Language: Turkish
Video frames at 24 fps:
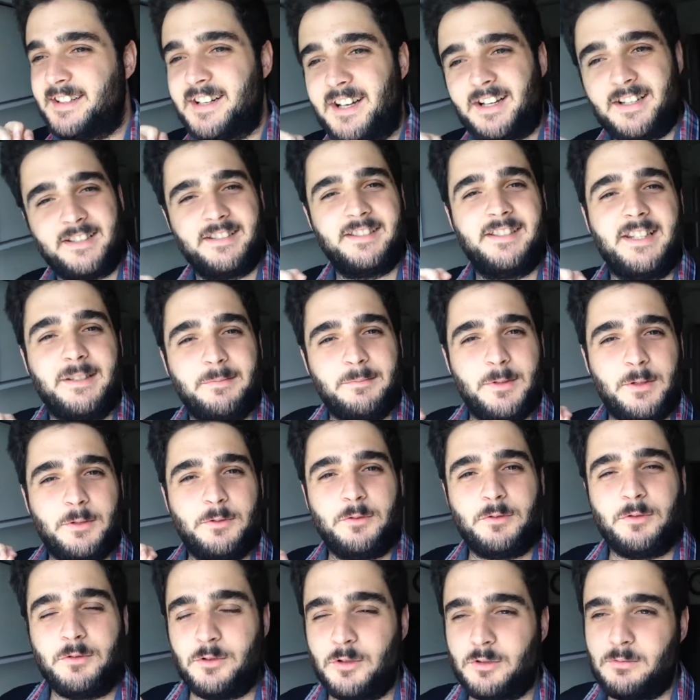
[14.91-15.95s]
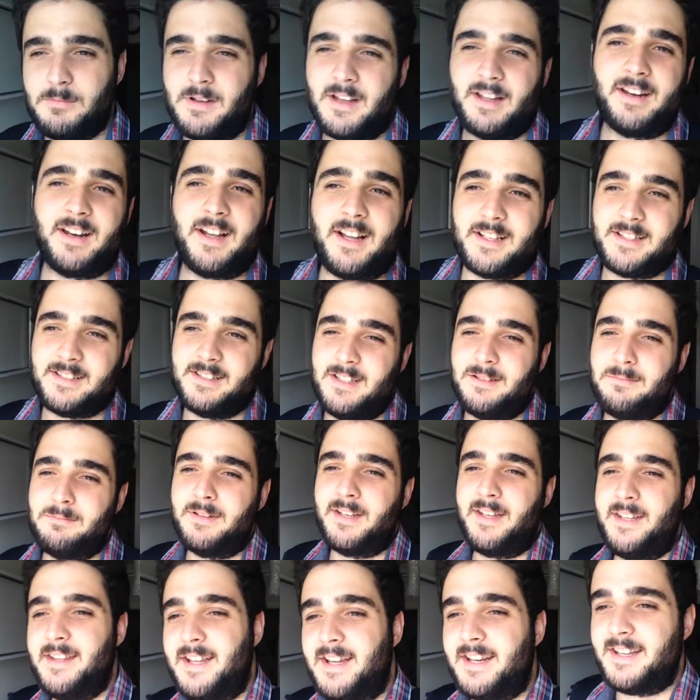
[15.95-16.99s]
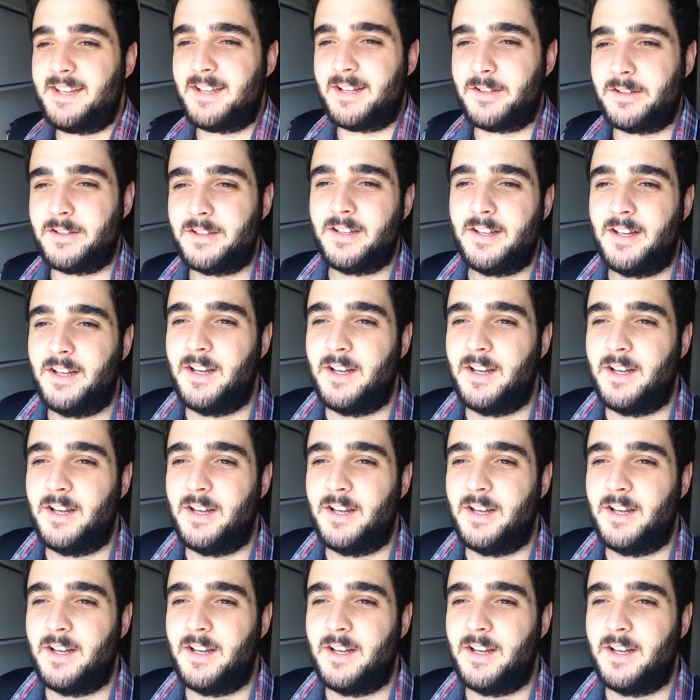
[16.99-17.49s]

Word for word: rahatsız etmeyi düşünüyordum. Yani rahatsız etmek derken